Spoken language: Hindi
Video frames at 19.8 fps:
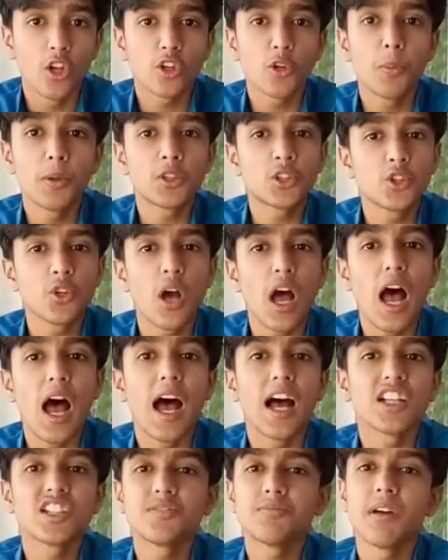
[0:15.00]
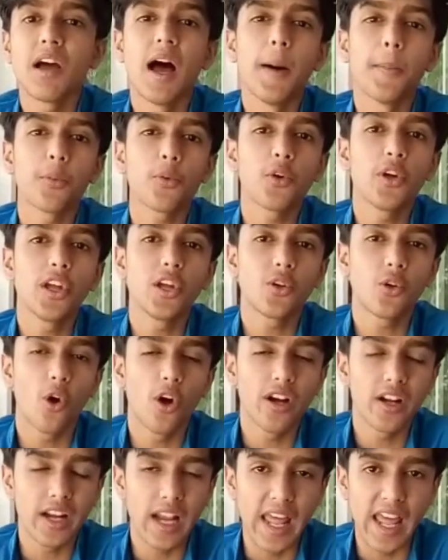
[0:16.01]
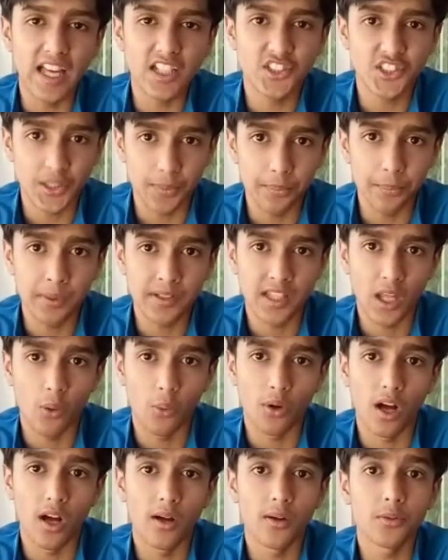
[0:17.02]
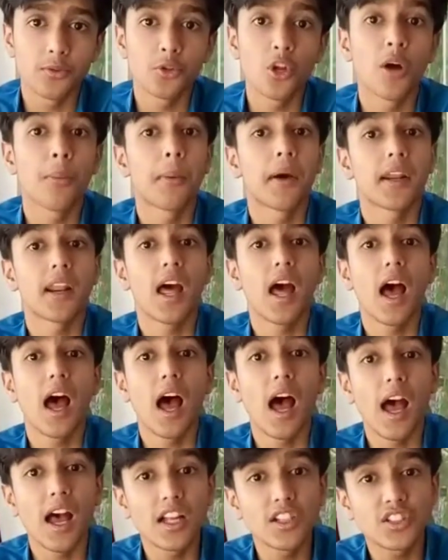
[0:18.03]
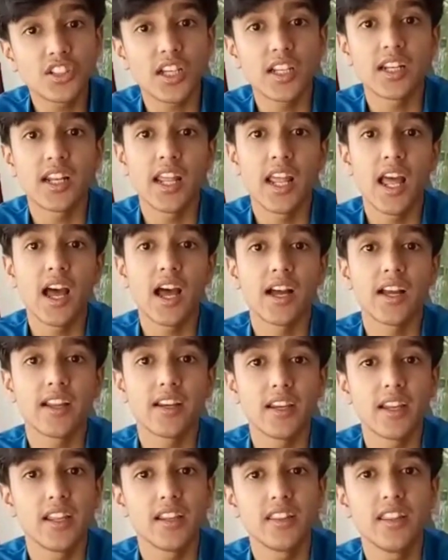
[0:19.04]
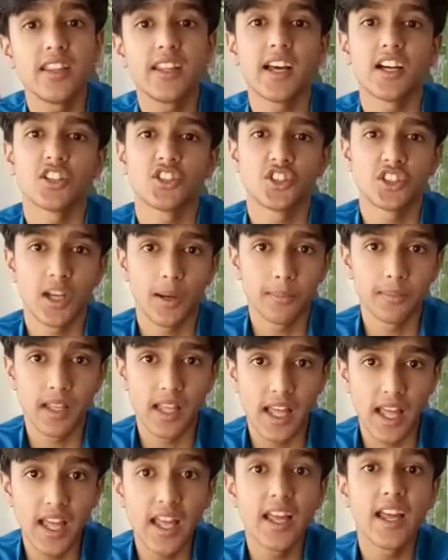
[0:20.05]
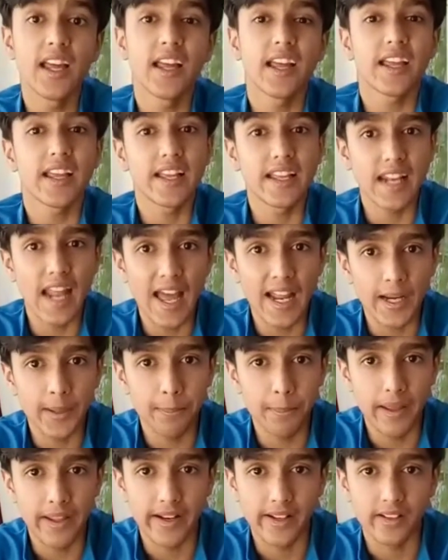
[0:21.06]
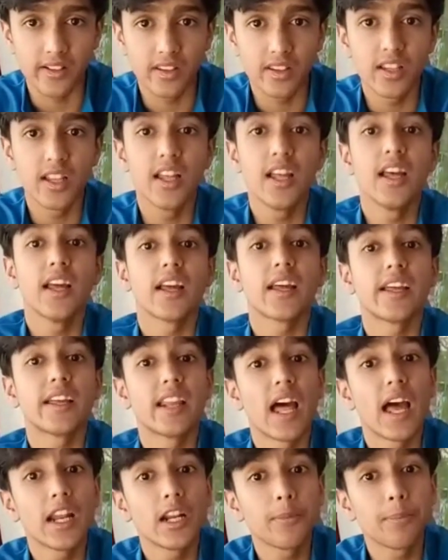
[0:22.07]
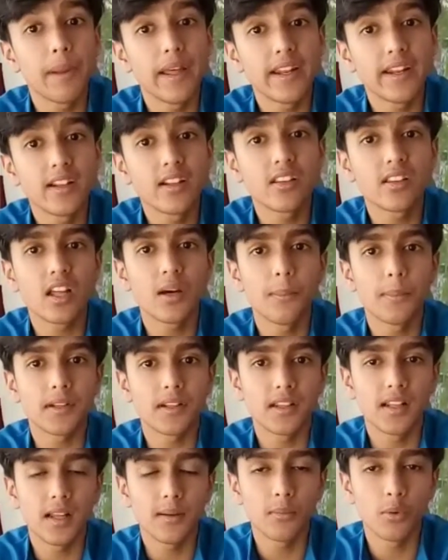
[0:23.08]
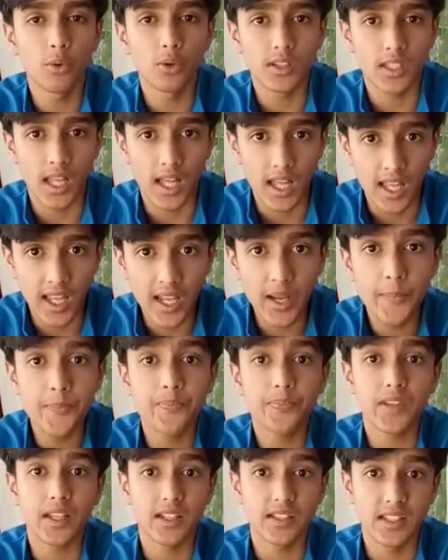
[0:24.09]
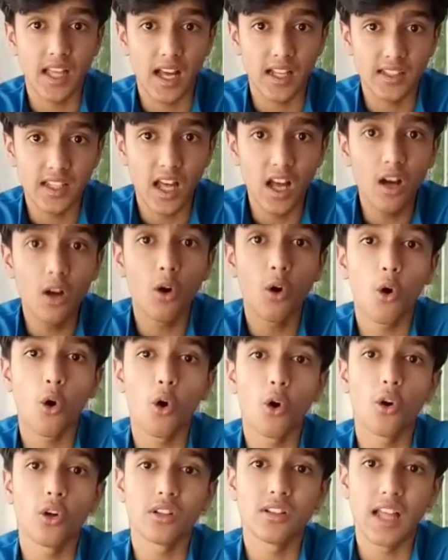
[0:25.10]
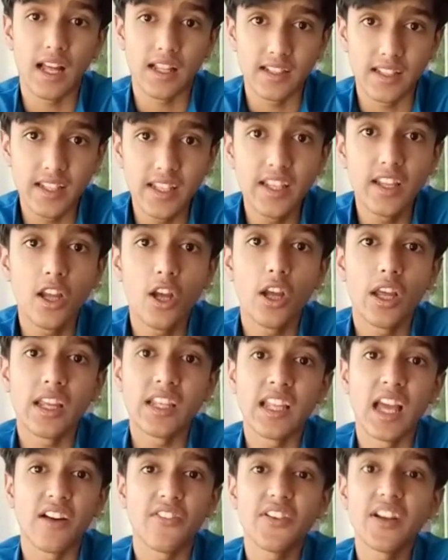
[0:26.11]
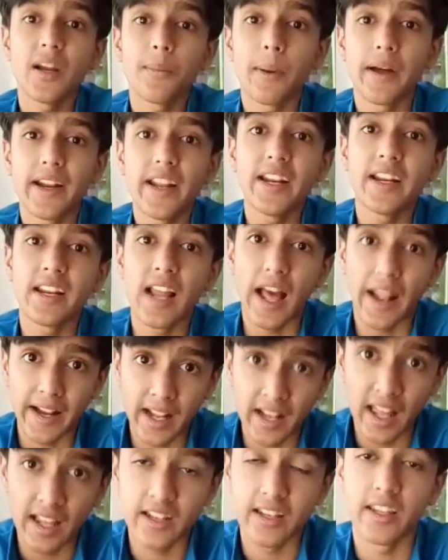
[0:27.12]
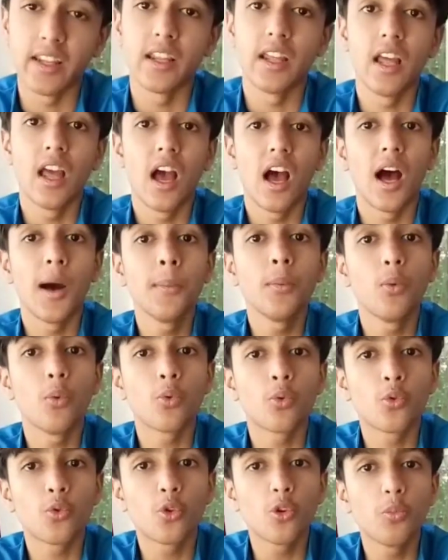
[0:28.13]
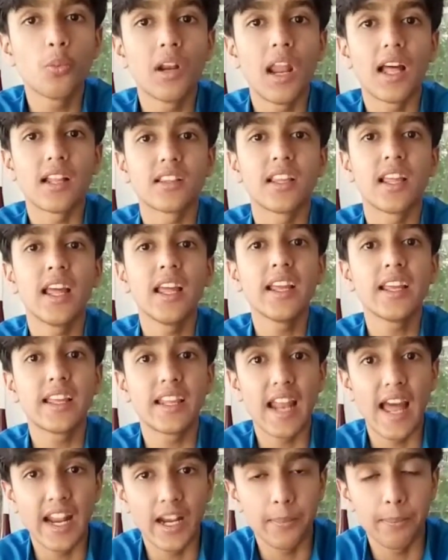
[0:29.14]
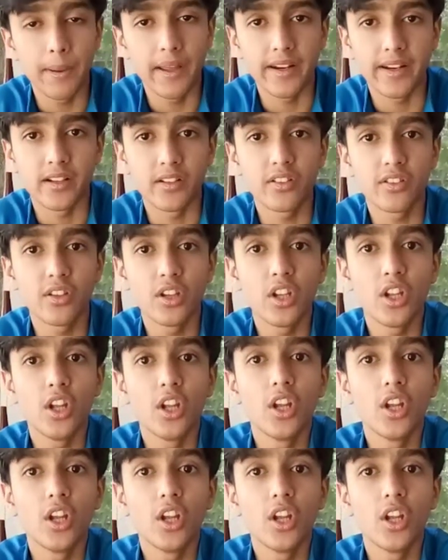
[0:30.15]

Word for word: तो बच्चों आज मैं आपको एक और नया शब्द बताऊंगा तो हमारा आज का नया अंग्रेजी का शब्द है ग्रैंड पेरेंट्स ग्रैंड पेरेंट्स का मतलब होता है दादा और दादी या फिर हमारे नाना नानी हम उनको बुलाते हैं ग्रैंड पेरेंट्स